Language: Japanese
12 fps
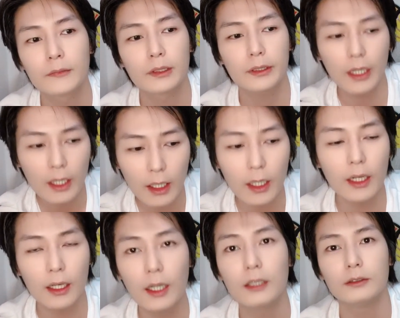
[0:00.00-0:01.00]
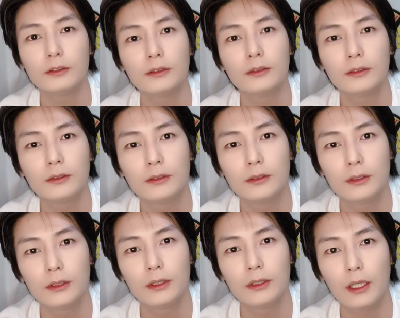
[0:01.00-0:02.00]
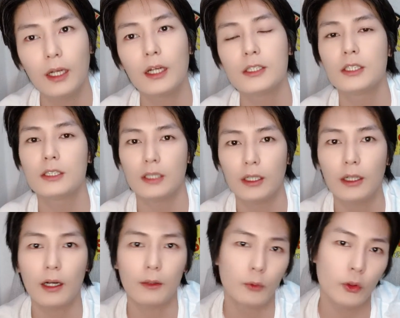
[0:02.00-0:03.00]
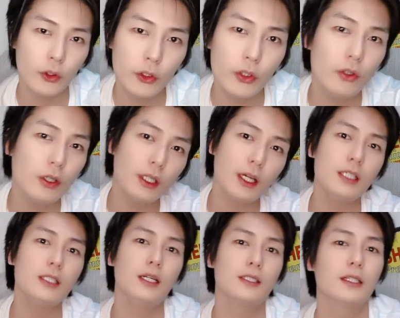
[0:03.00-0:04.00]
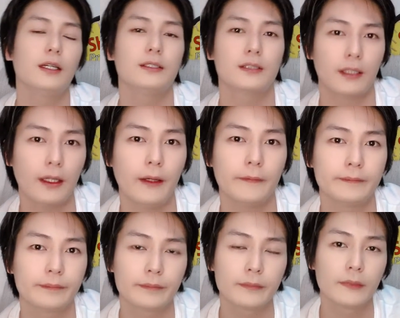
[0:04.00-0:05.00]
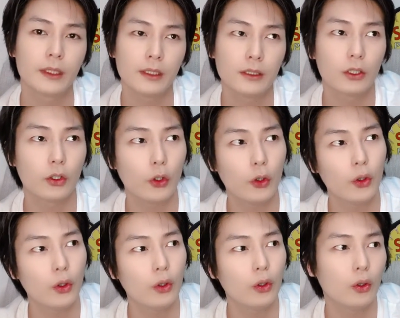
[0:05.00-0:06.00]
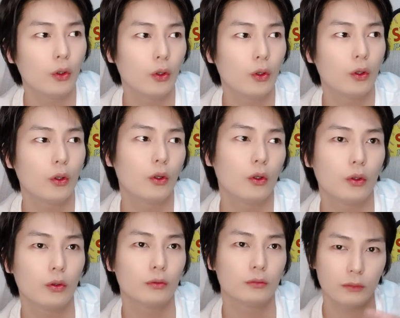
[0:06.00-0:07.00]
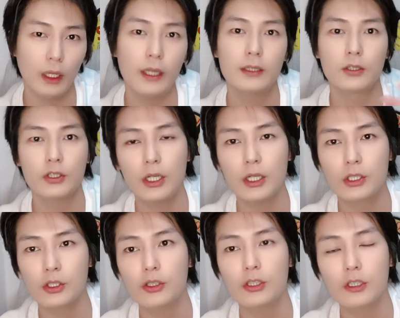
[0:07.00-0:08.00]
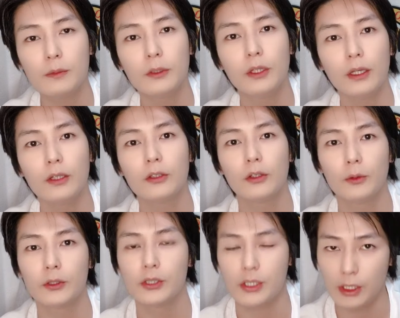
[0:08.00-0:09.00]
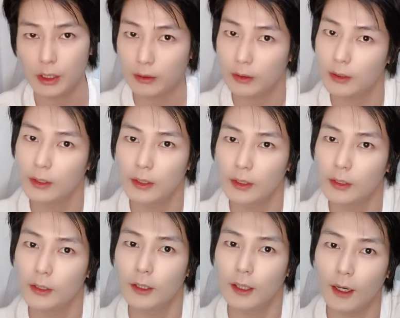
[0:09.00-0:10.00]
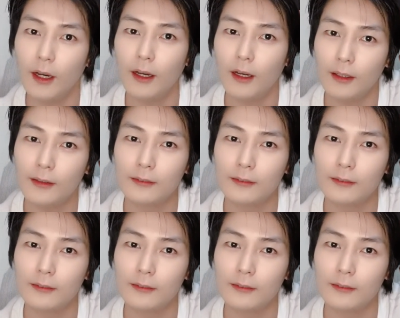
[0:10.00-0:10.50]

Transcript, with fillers: だからやるって感じですね。だから目標が大事なんじゃないですかね。そしたら集中もできると思うし、は